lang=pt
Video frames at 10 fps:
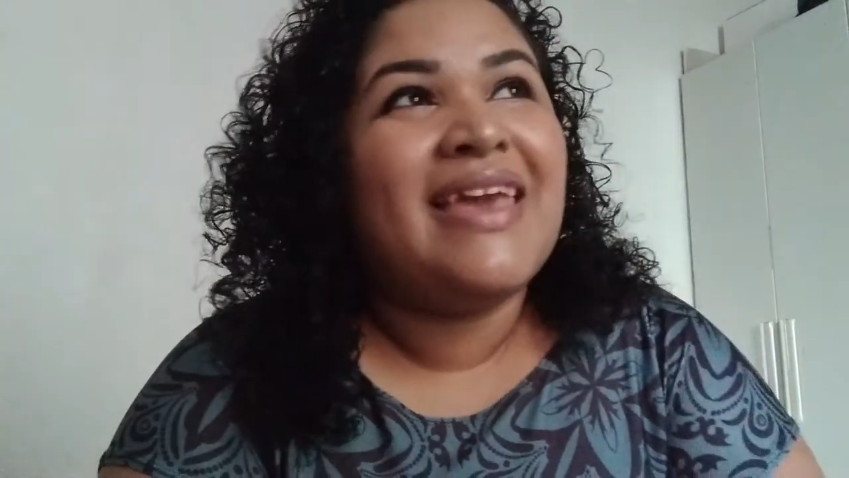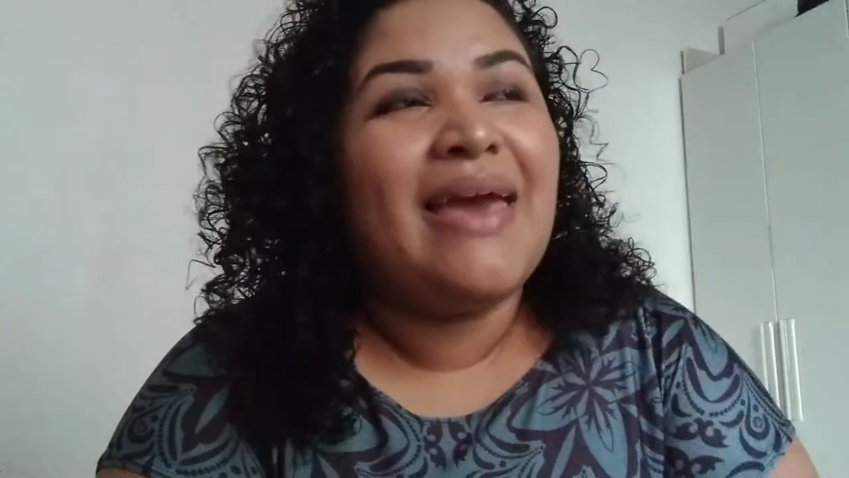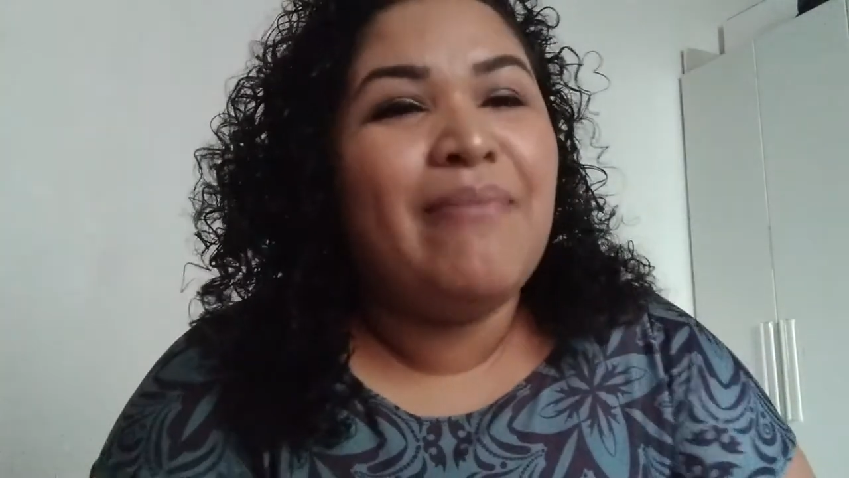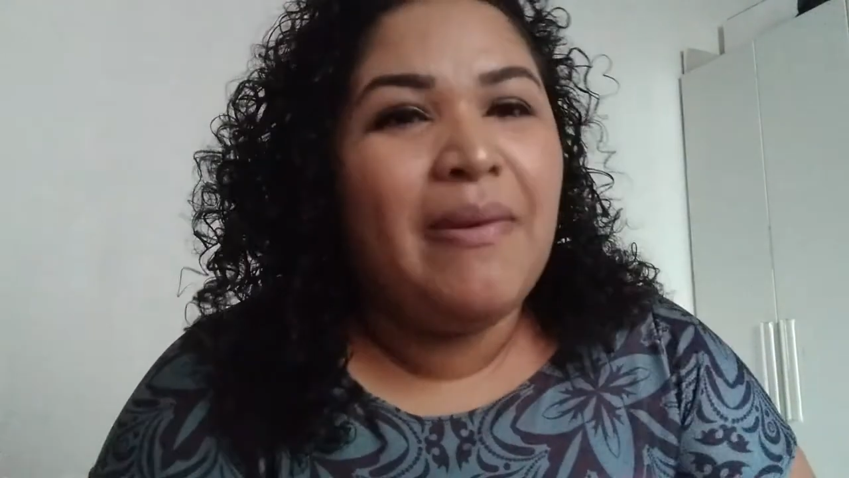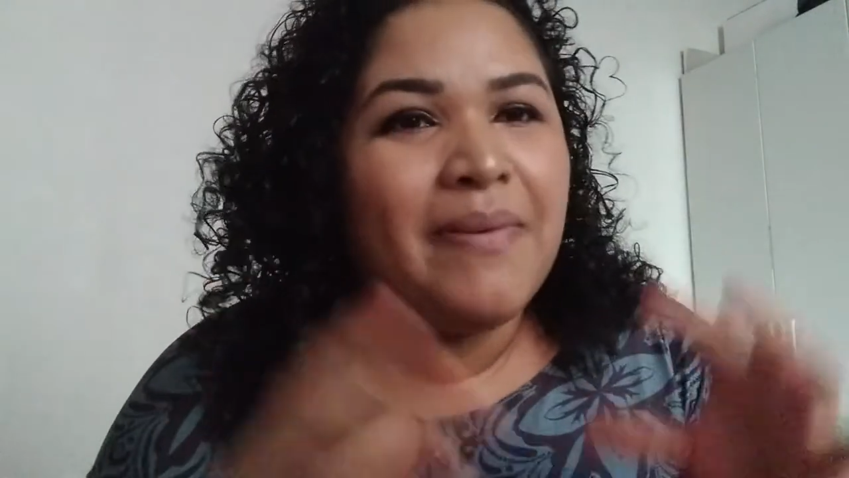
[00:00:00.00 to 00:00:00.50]

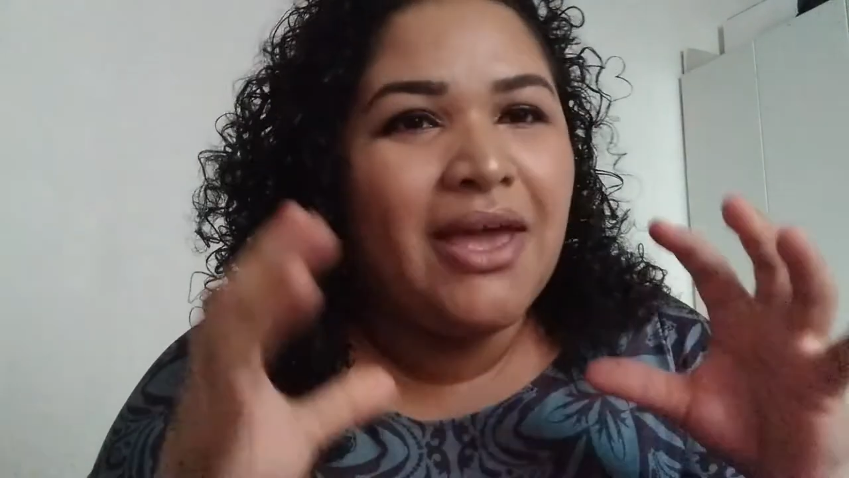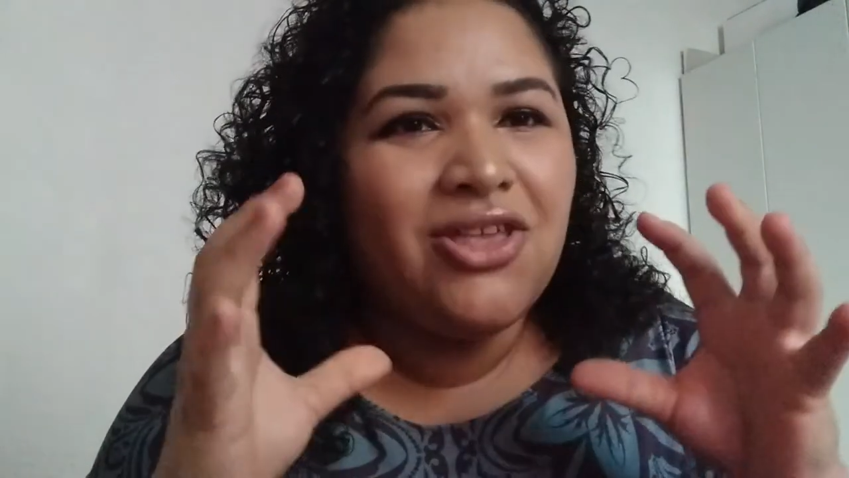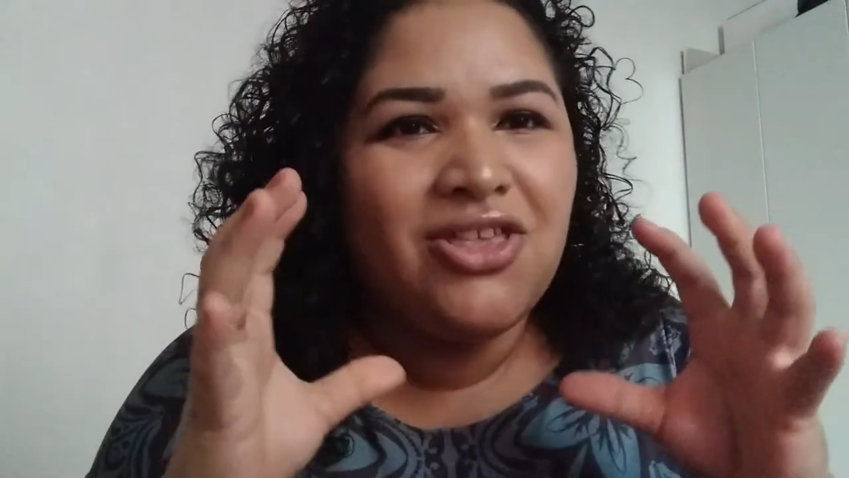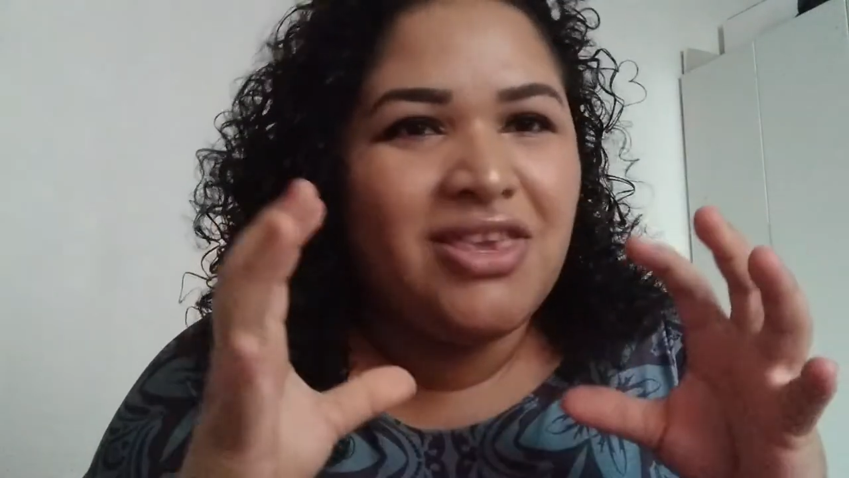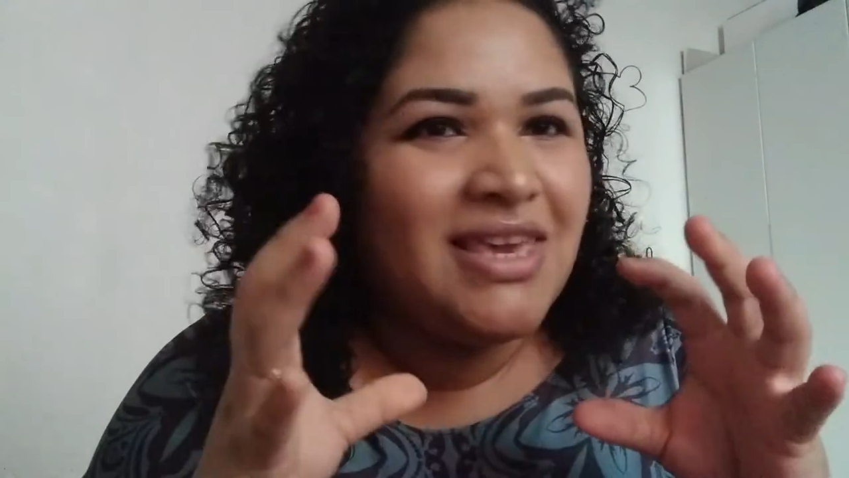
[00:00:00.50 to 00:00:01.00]
É bem
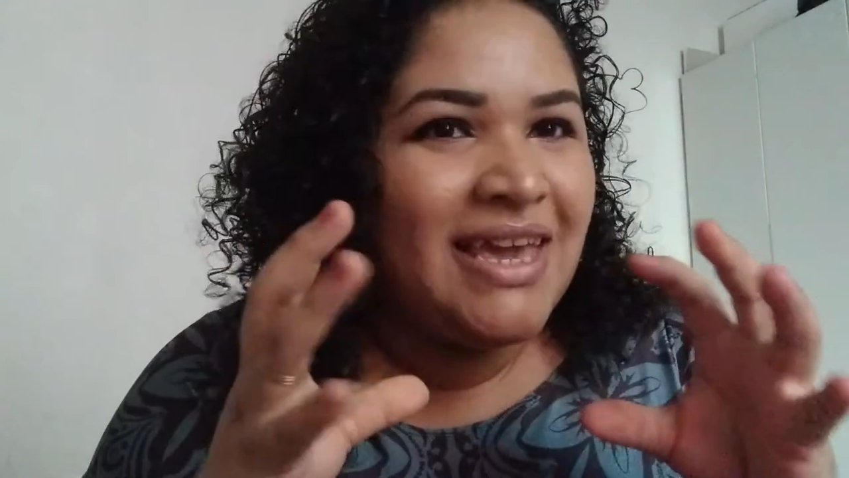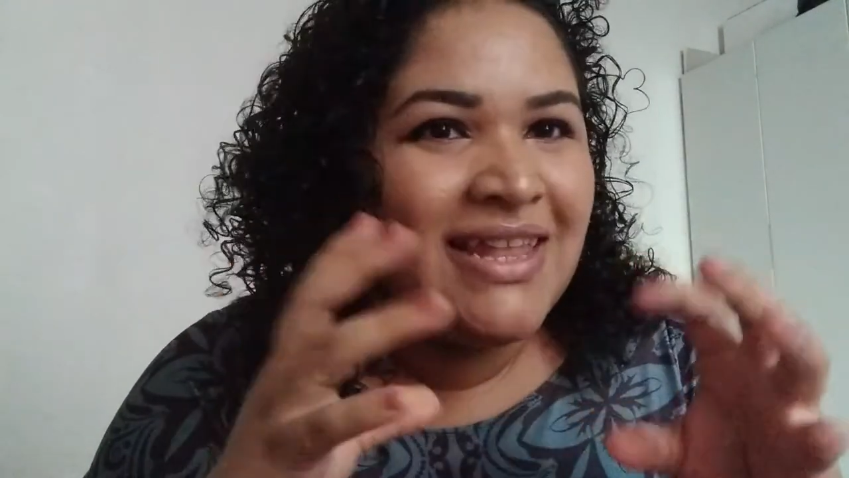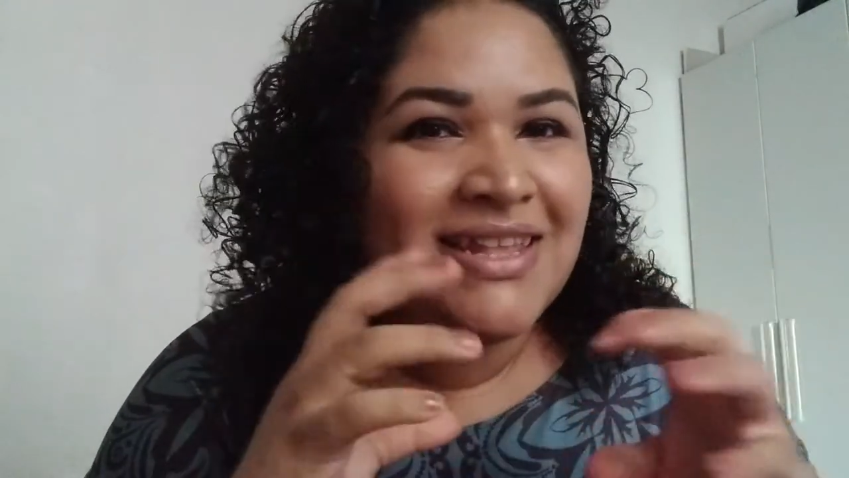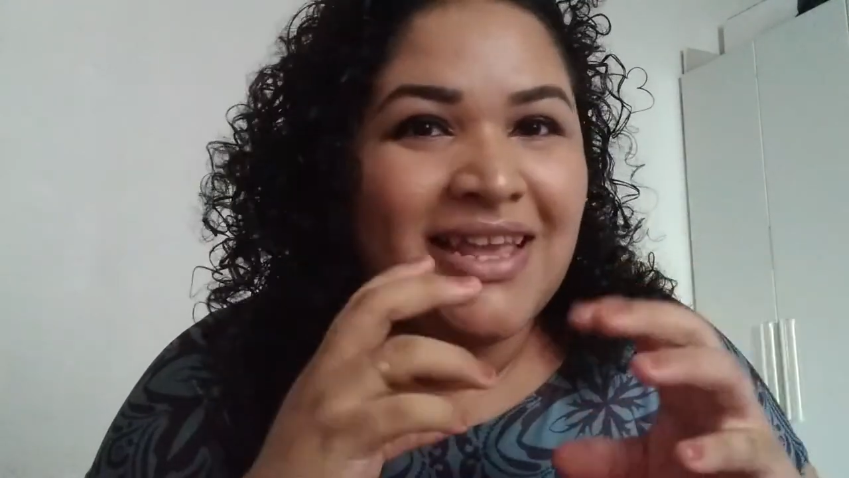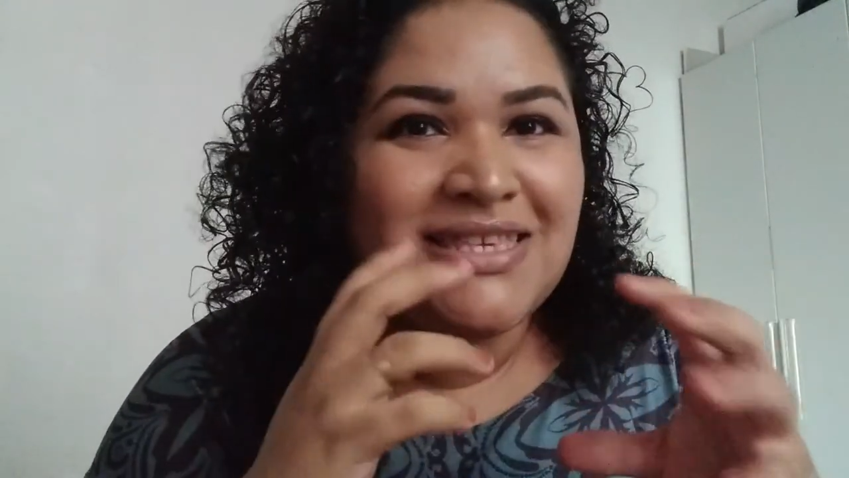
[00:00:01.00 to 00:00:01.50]
pequenininha
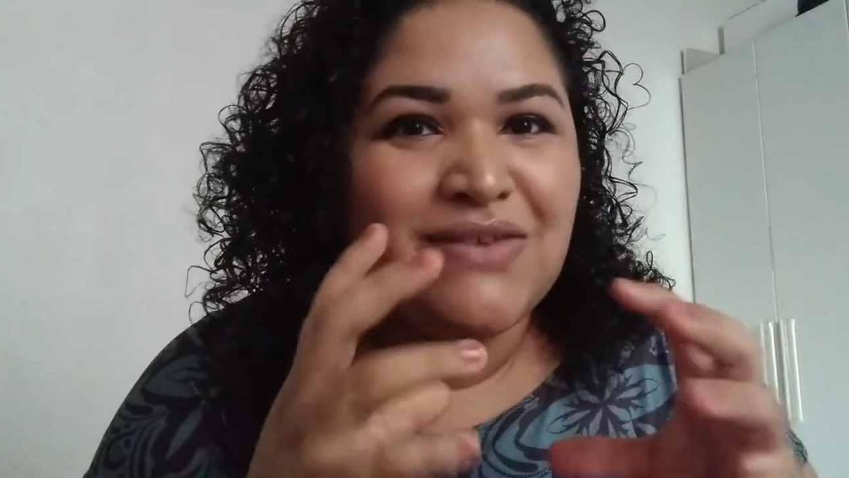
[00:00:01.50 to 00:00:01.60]
ainda, né?